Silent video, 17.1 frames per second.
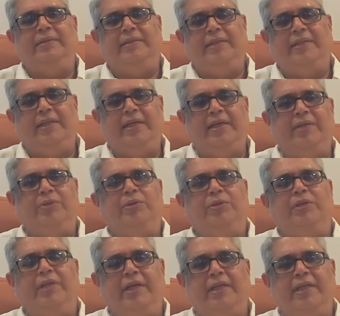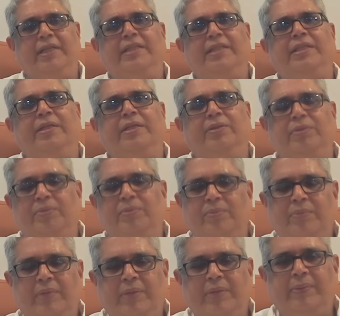త్రికండ శుద్ధిగా చేస్తారు
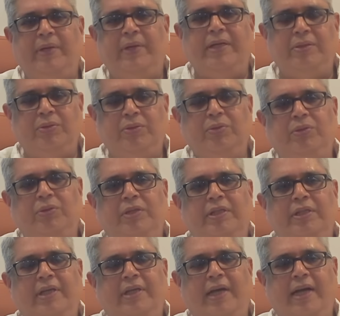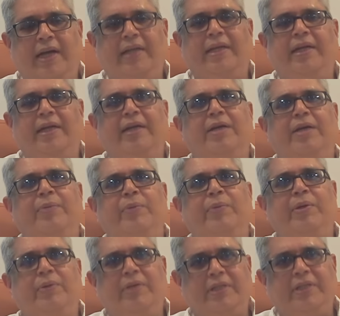మేము ఆయన చూసి ఆయనలాగా
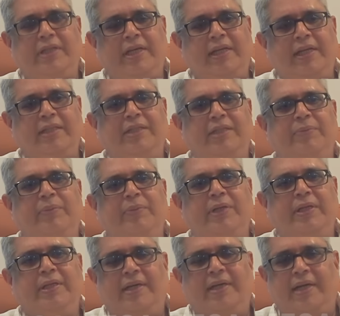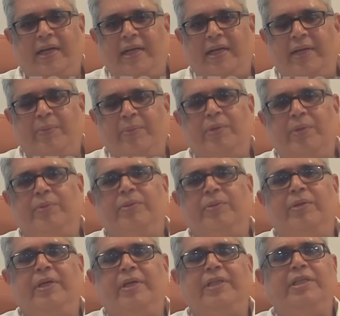మేము కూడా చేయాలని చెప్పి ఆయనే మాకు
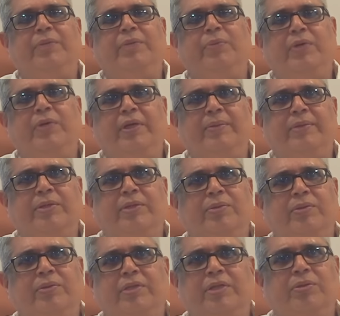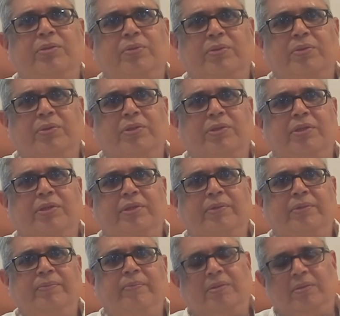ఒక ఎగ్జాంపుల్గా చేసుకొని చేసుకుంటూ
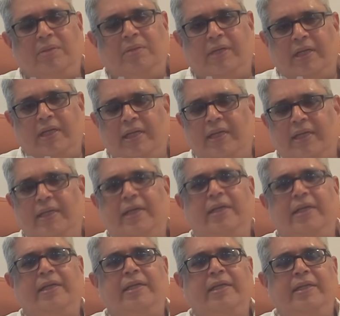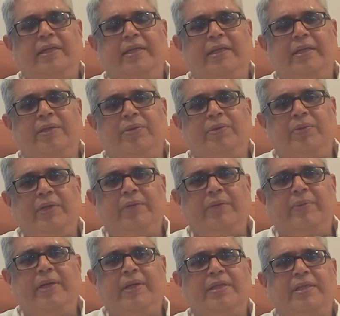వస్తున్నాం సో కళ్యాణ్ గారికి ఎటువంటి
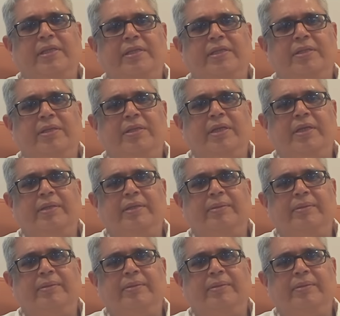బాధ్యతలు ఇచ్చినా